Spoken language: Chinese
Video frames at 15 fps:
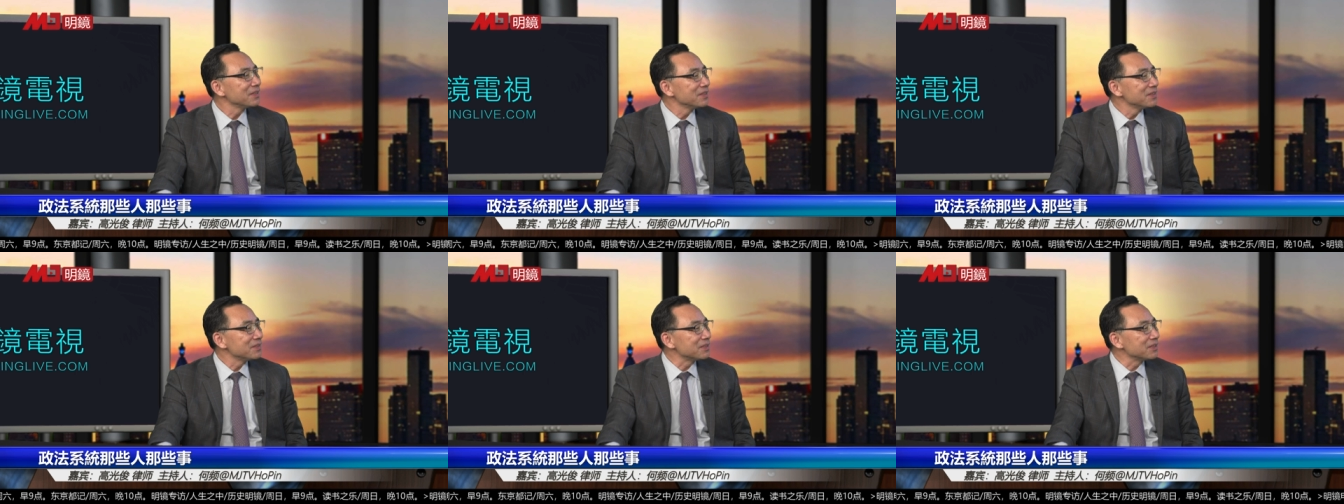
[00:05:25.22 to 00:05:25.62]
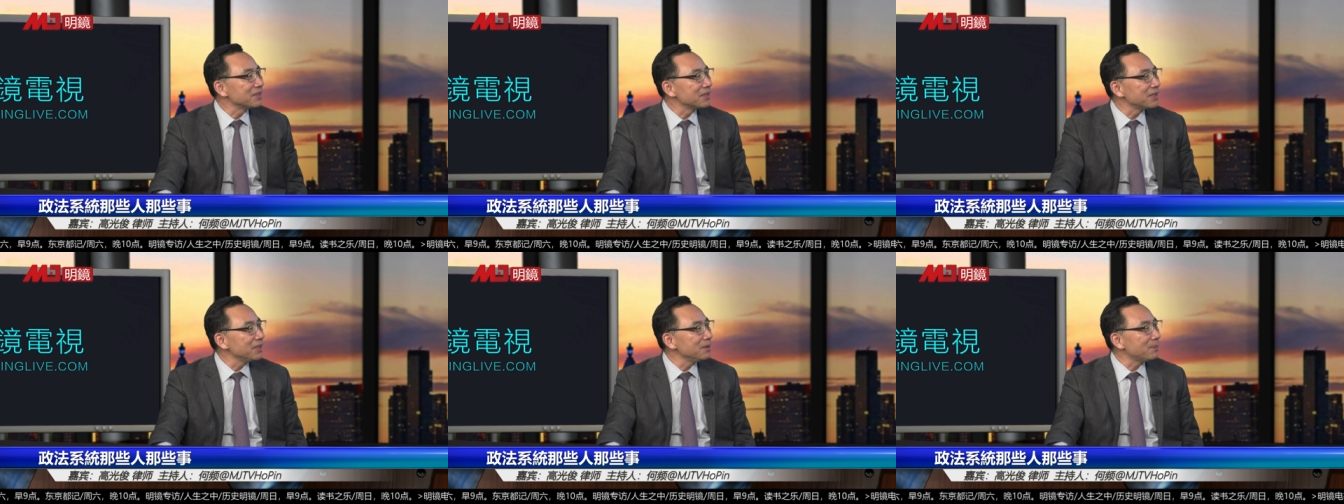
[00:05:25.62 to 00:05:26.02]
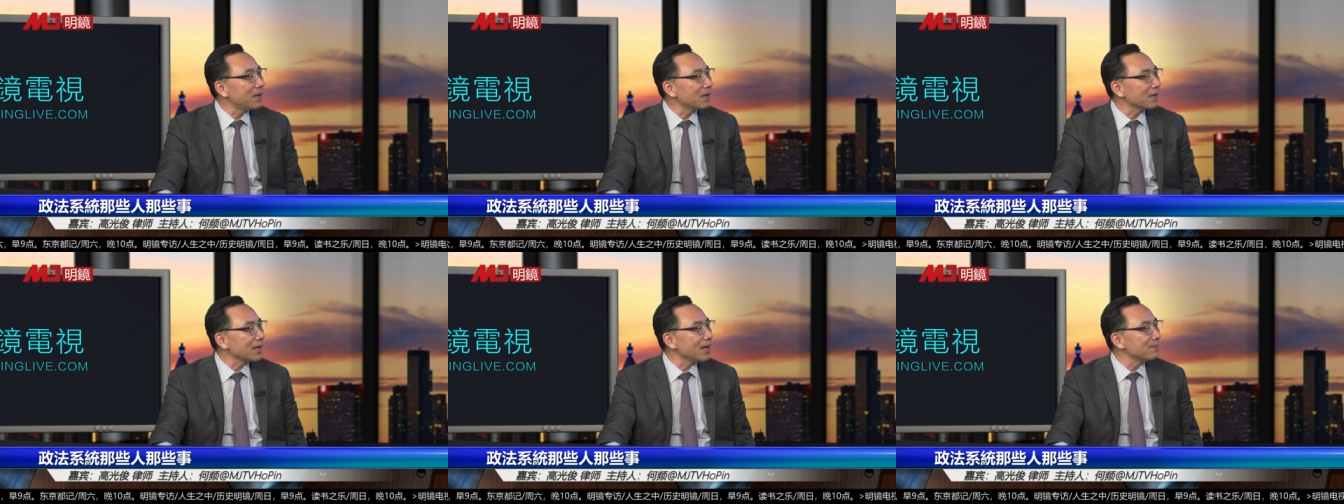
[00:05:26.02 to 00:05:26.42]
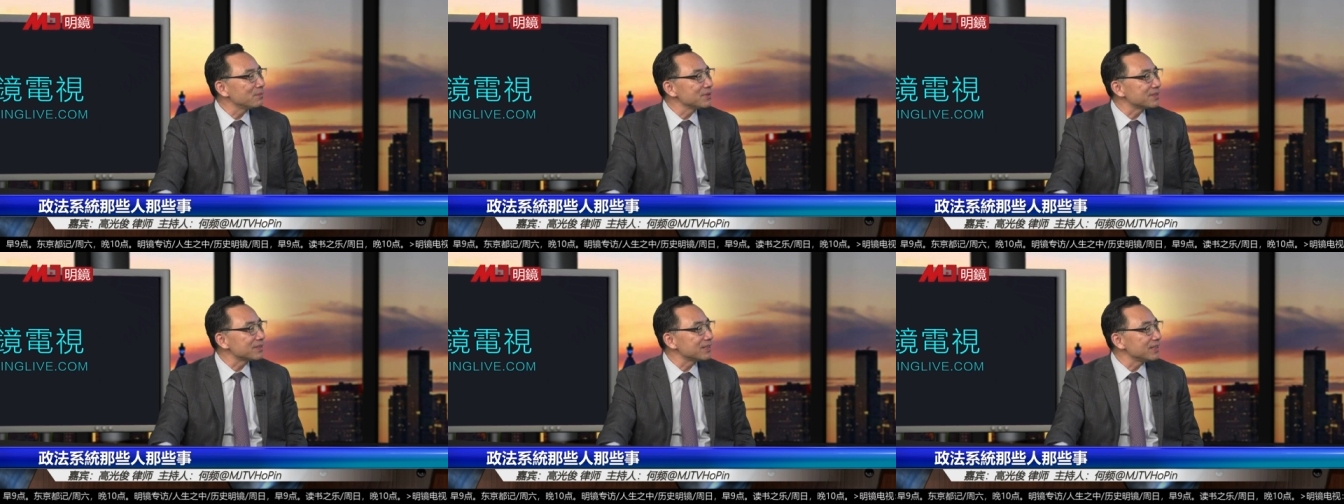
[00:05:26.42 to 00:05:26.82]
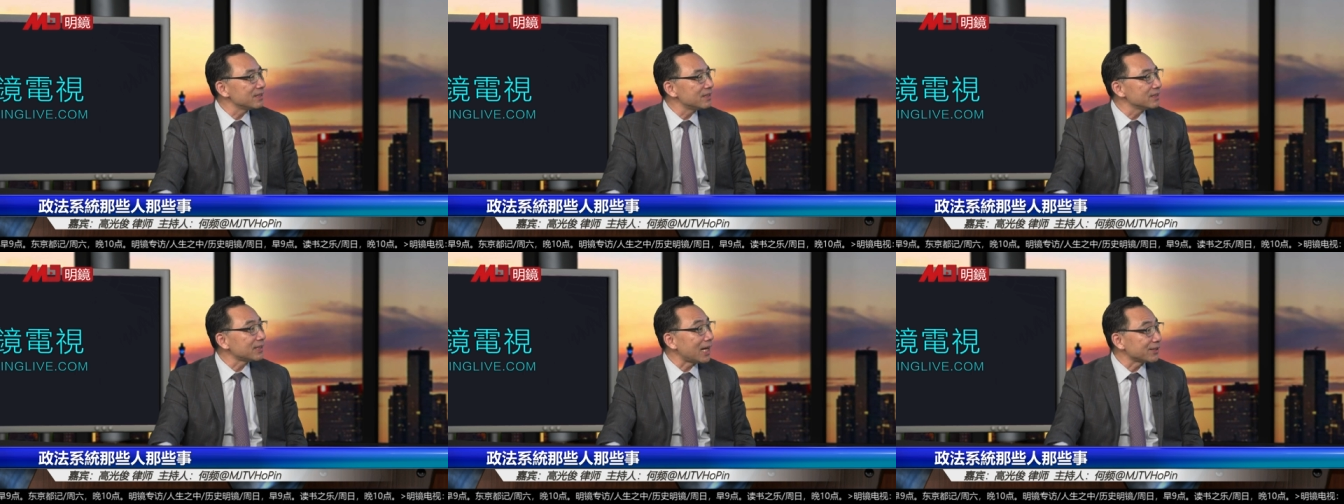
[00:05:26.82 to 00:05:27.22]
这个跟一帮干部子弟
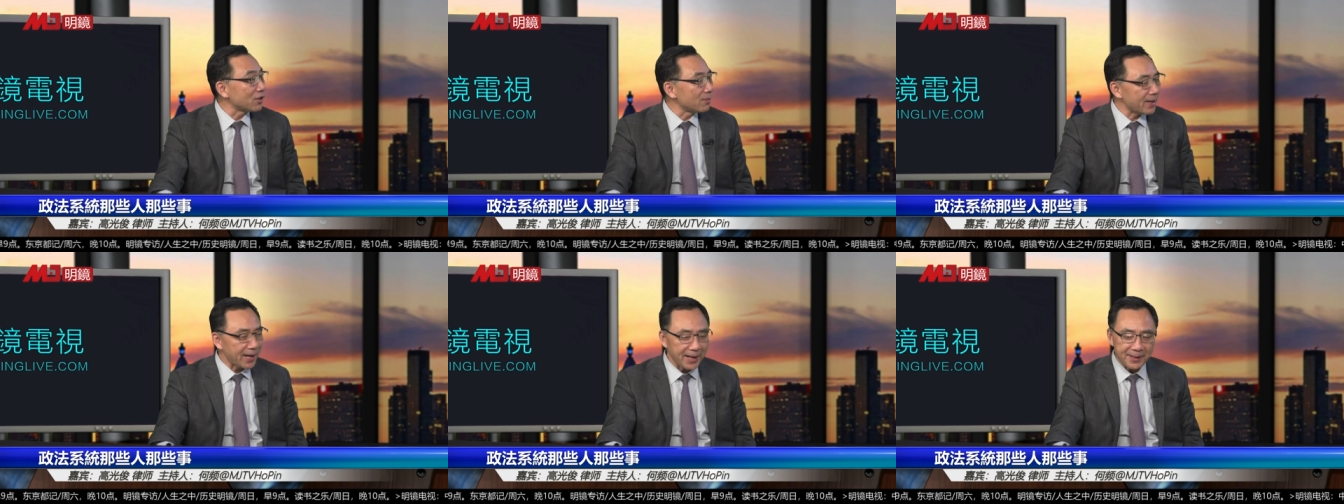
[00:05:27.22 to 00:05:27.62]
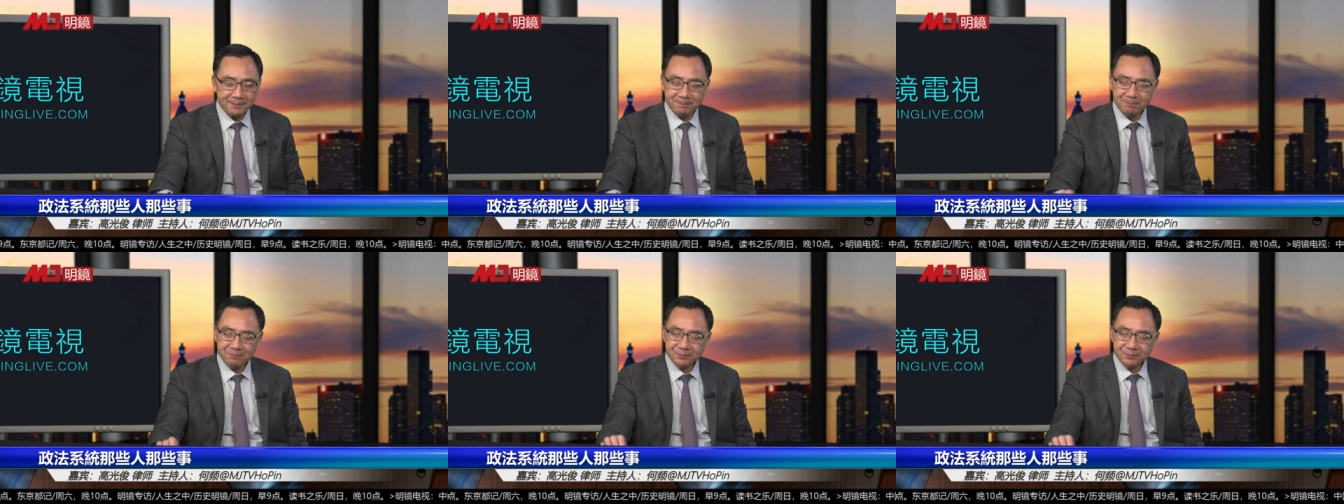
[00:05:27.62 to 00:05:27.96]
在打桥牌。